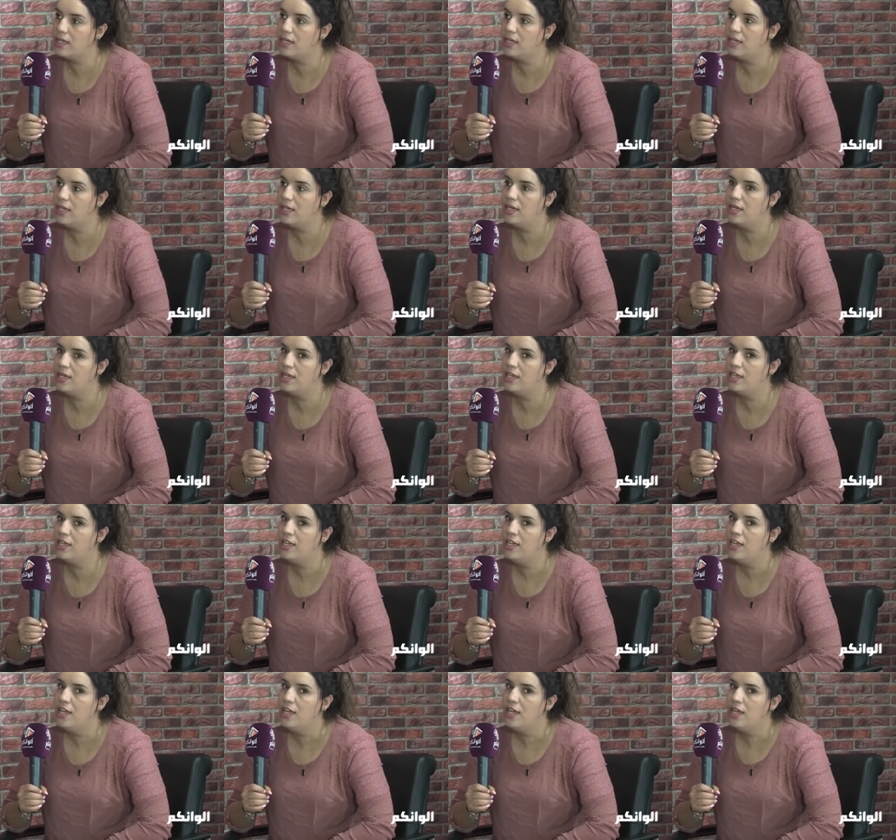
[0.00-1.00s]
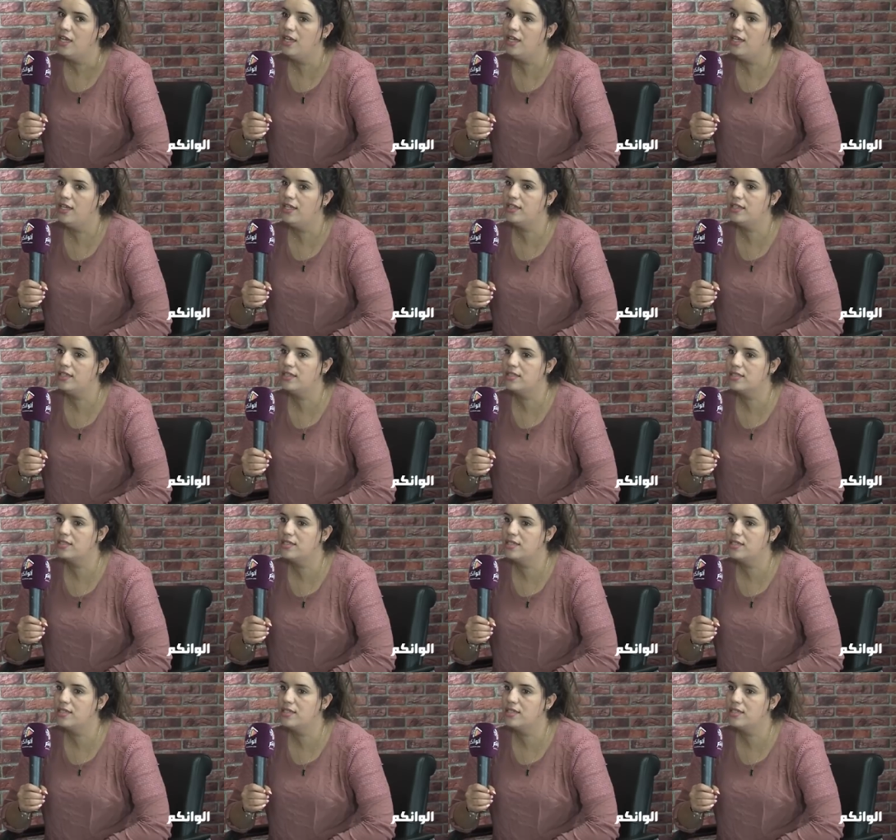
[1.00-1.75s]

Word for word: آه، آه،